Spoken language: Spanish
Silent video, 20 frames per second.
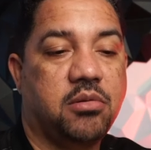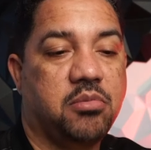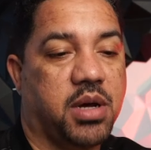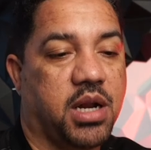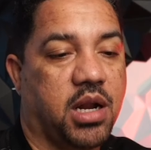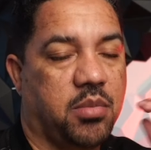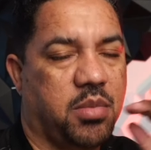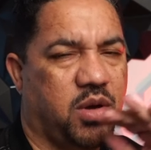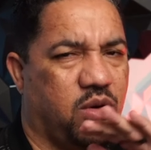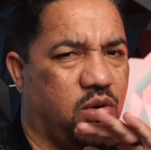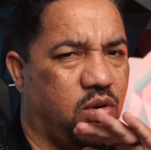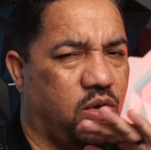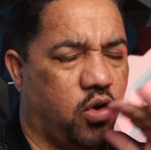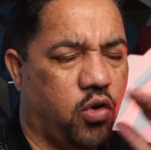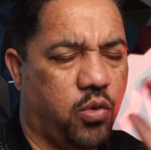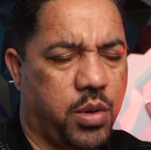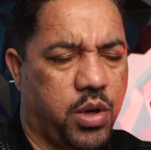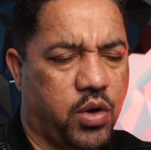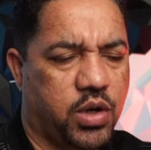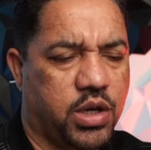para mí uno de los
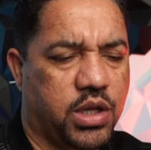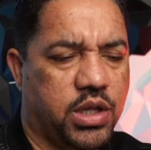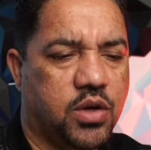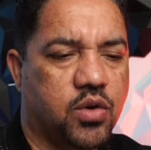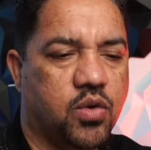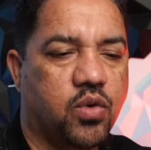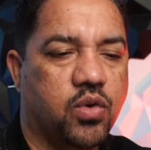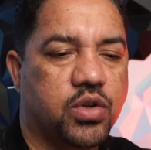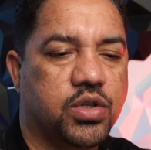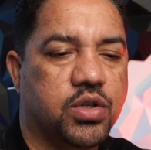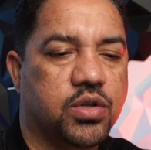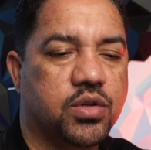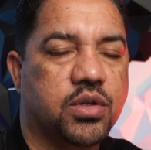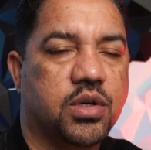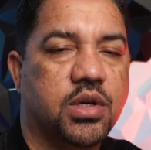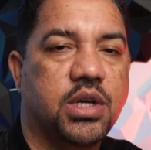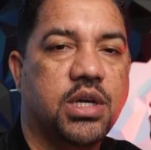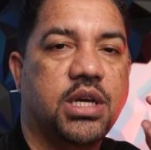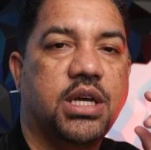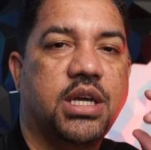mejores discursos,
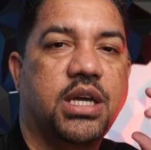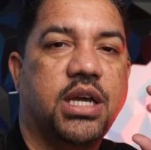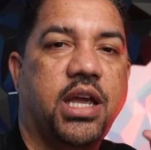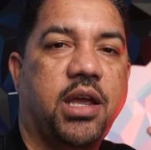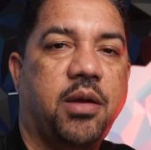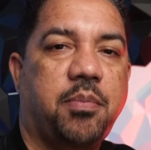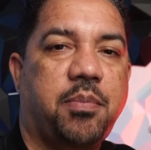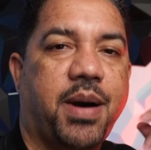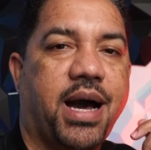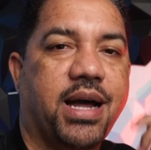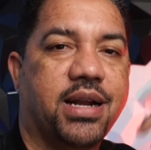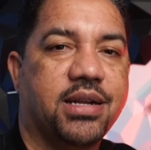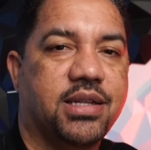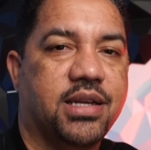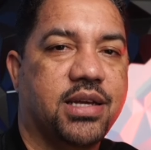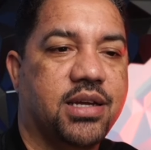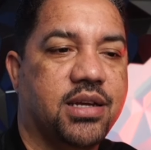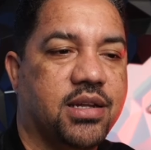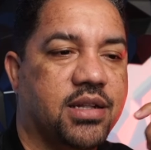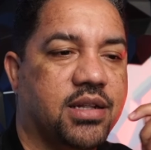y
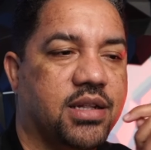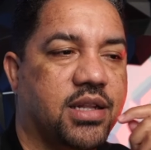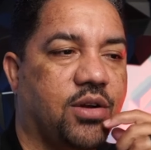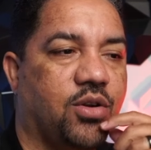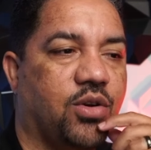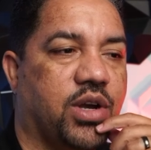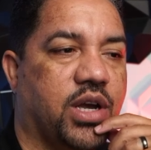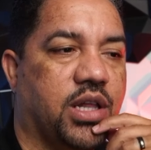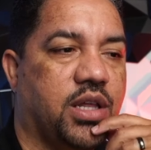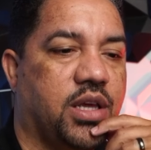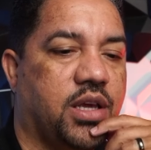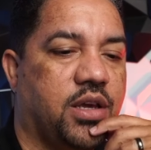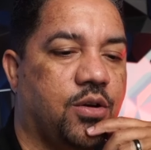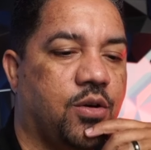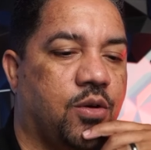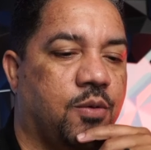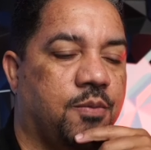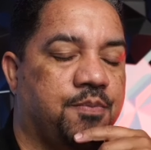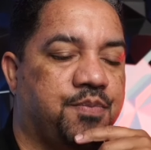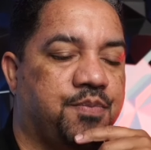parte de lo que dijo